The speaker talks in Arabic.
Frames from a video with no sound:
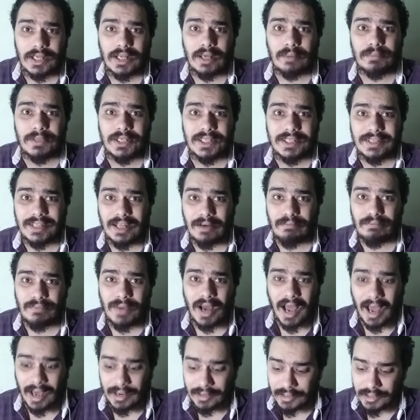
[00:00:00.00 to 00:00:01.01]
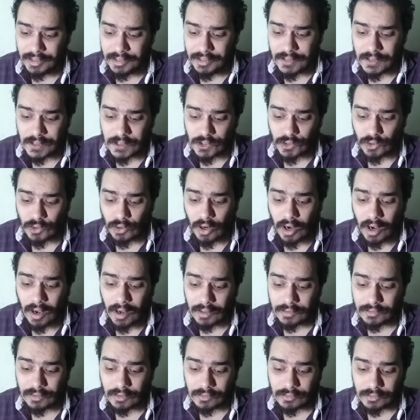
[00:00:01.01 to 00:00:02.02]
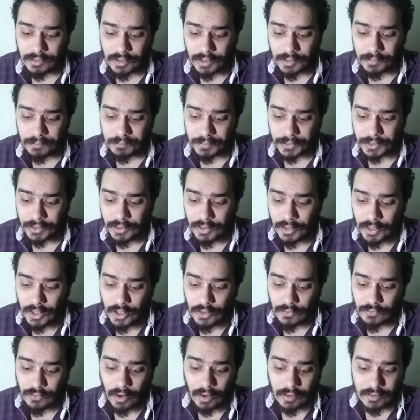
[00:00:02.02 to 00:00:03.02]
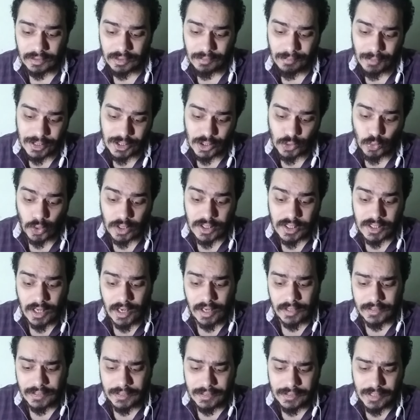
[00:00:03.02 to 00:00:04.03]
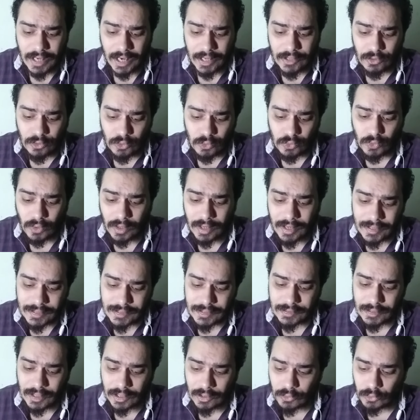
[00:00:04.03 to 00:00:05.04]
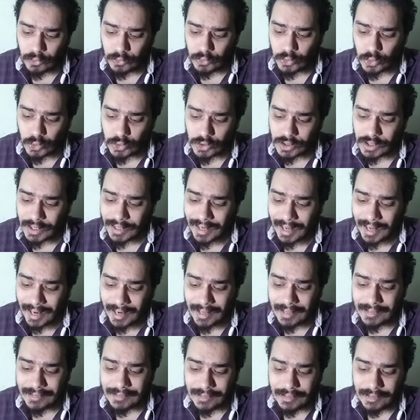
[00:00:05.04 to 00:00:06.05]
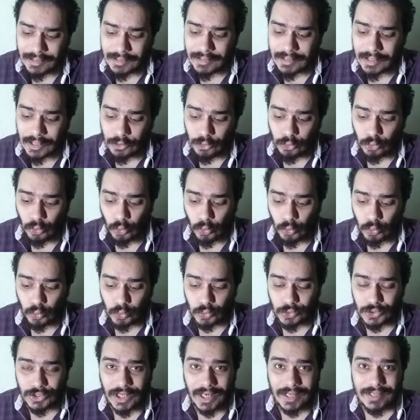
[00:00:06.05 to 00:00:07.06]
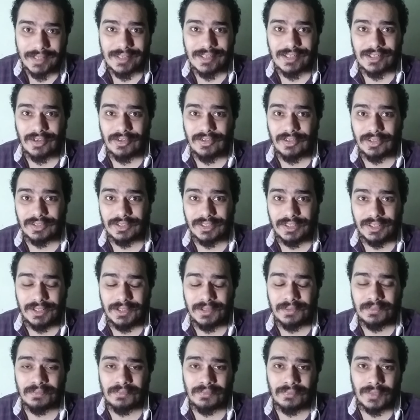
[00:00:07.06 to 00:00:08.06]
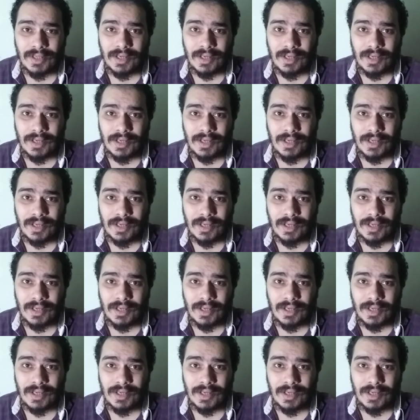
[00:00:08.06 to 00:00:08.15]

هنا بيتنبأ عن إن الزراعة هتنضرب في أرض مصر والصيادين يأنون والذين يلقون شصا على النيل ينوحون يعني الصيادين